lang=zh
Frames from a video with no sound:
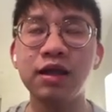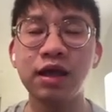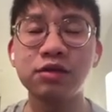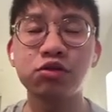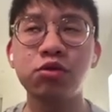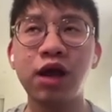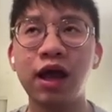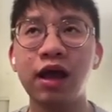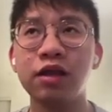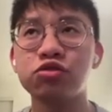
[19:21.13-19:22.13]
它突
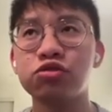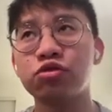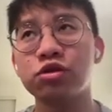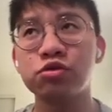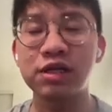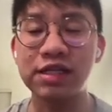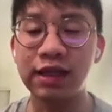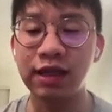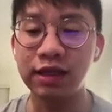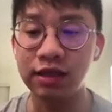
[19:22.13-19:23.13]
然推出了三
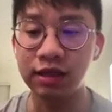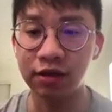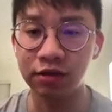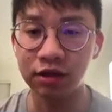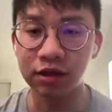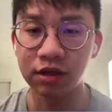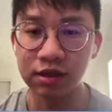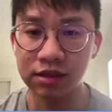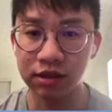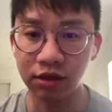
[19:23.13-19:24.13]
点一，它有一个
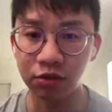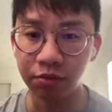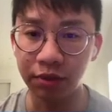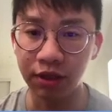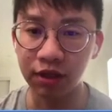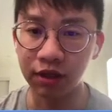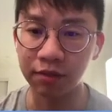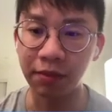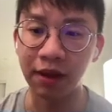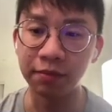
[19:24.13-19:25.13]
四零五 B 的
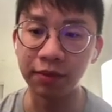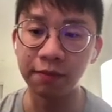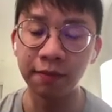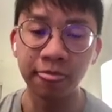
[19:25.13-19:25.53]
版本。